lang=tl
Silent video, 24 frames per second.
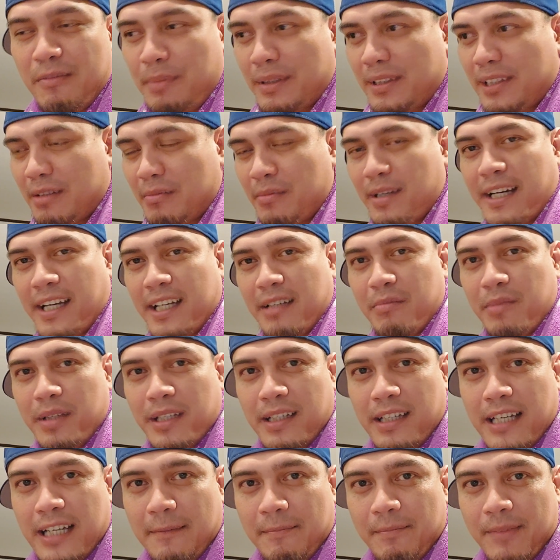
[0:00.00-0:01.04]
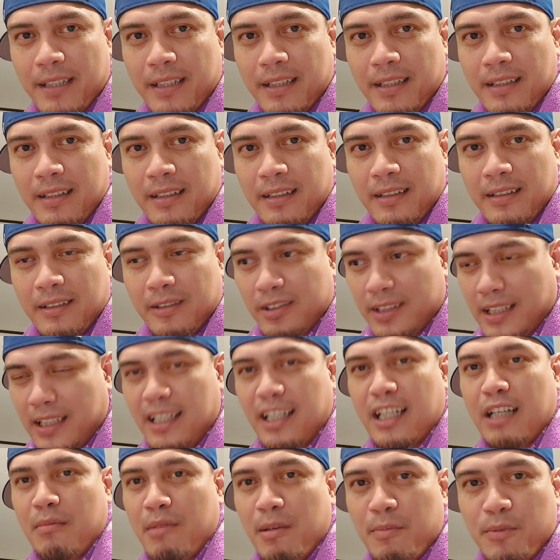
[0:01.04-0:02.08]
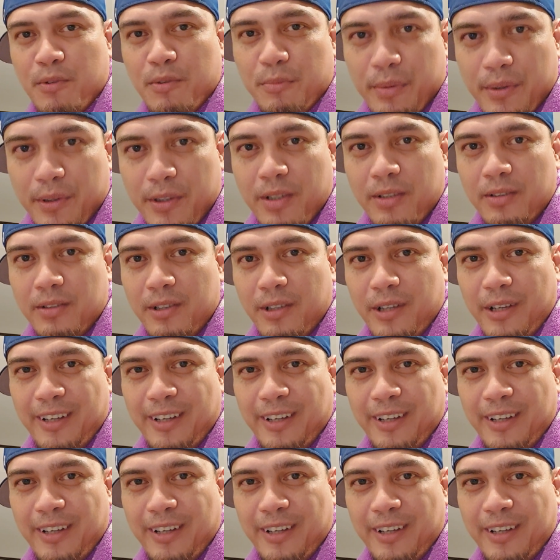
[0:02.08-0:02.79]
Pati mga kaibigan. So, talaga mapupuno, no?